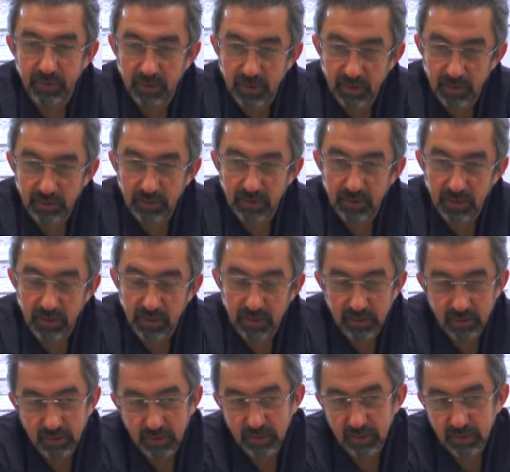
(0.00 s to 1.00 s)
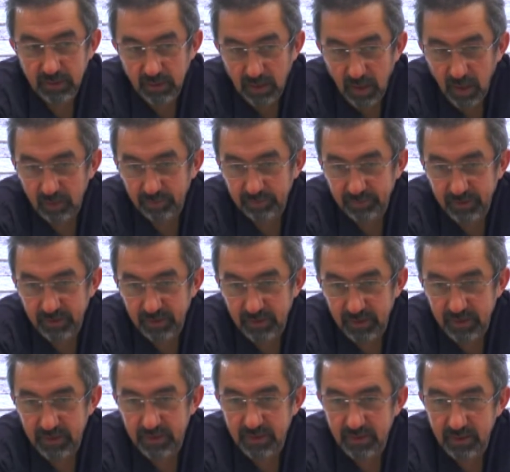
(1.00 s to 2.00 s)
kadınlarda kalp
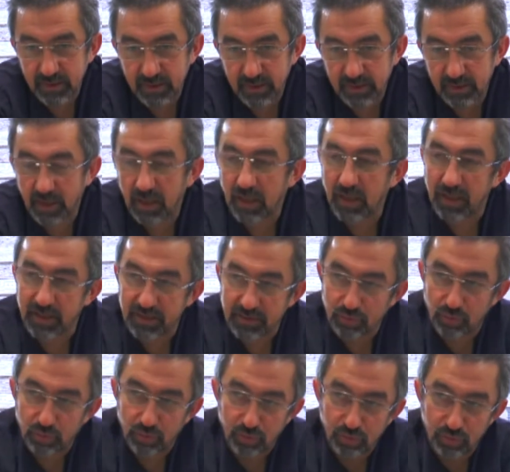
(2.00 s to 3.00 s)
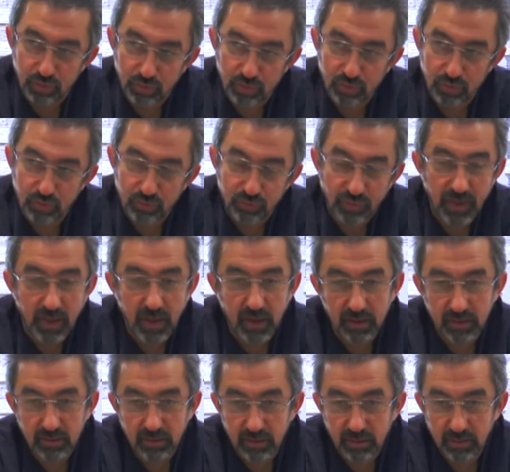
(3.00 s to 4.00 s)
krizini daha az görüyoruz
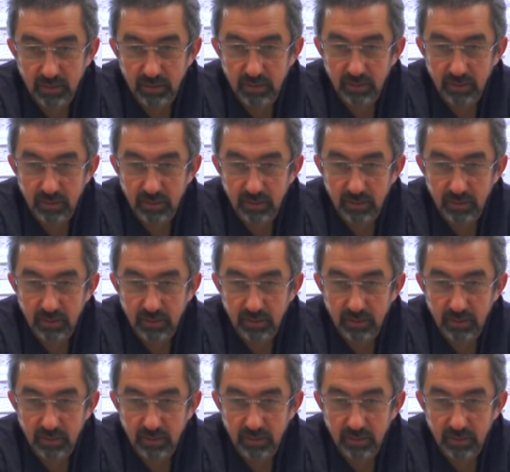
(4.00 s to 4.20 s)
veya e,